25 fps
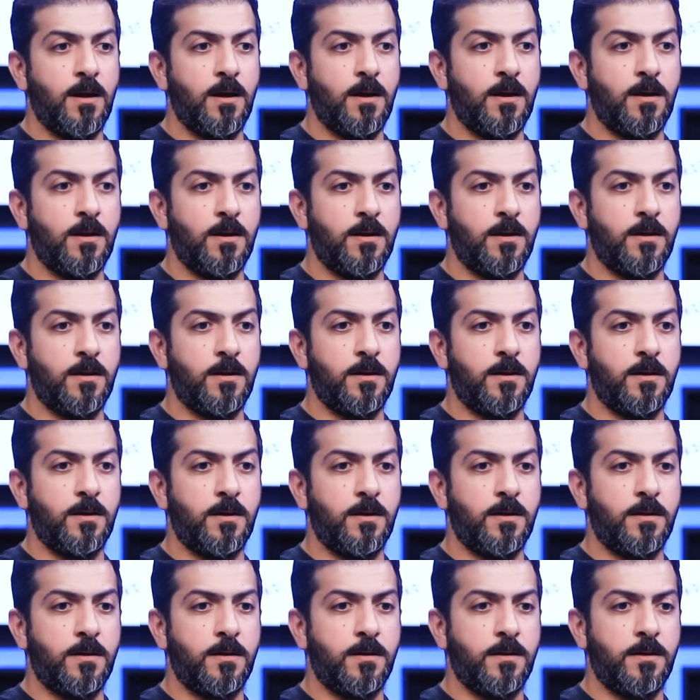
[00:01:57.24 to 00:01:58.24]

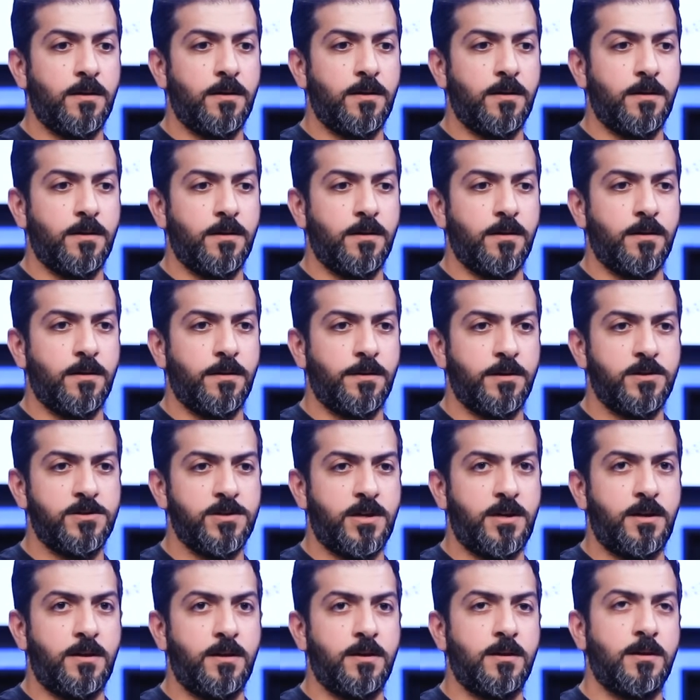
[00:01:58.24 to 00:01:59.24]
آه،
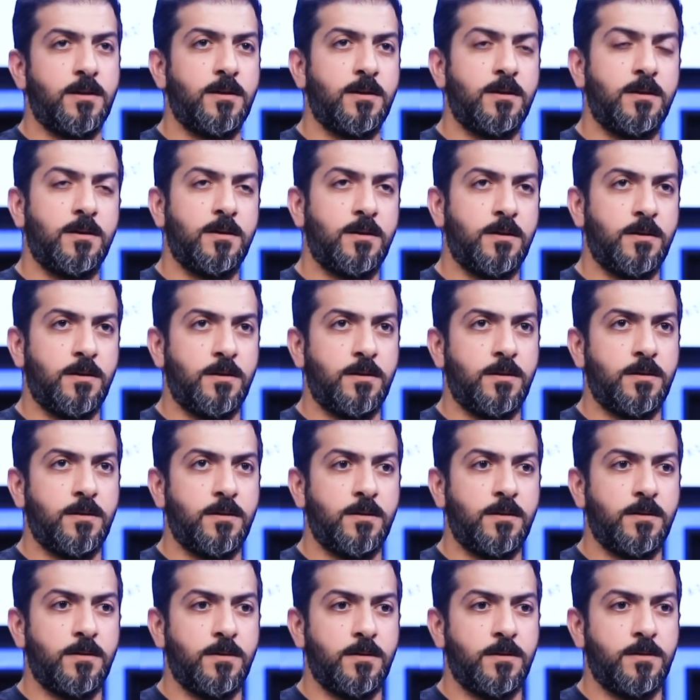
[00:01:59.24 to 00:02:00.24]
رجع
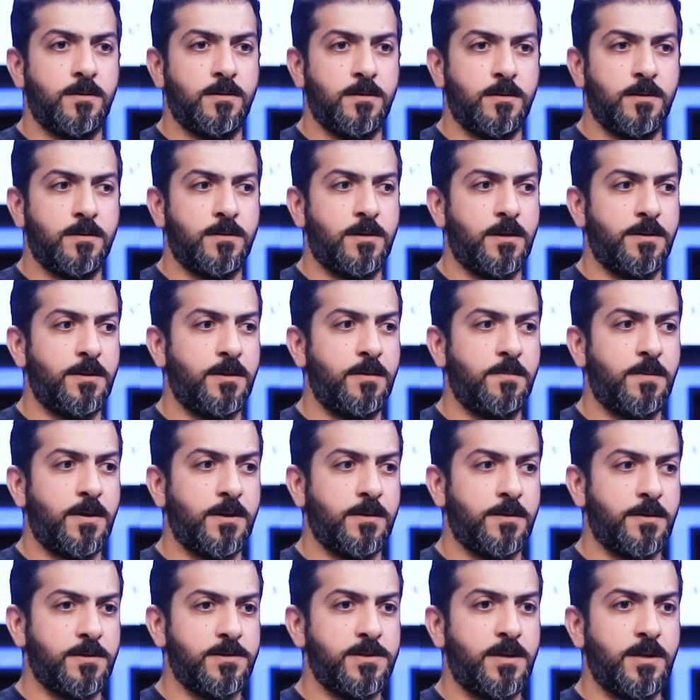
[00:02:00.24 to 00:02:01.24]

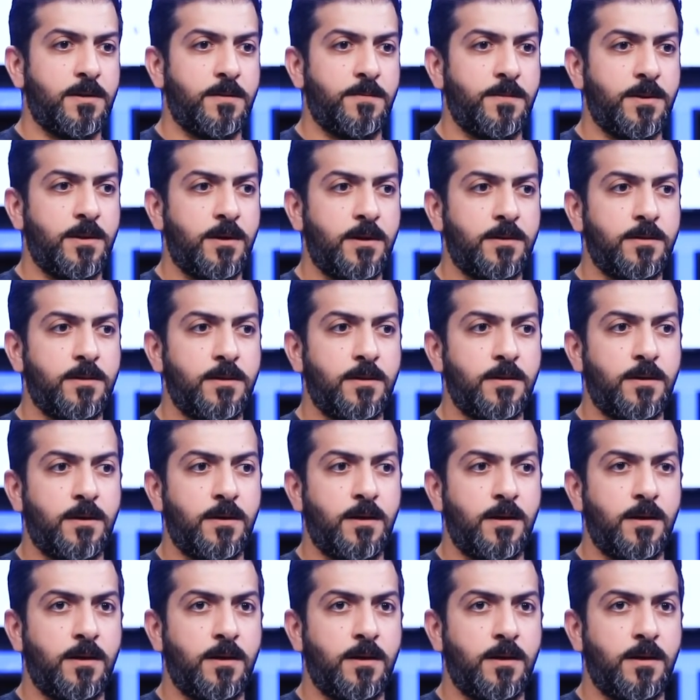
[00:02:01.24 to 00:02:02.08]
التدريبات آه، رجعت في النادي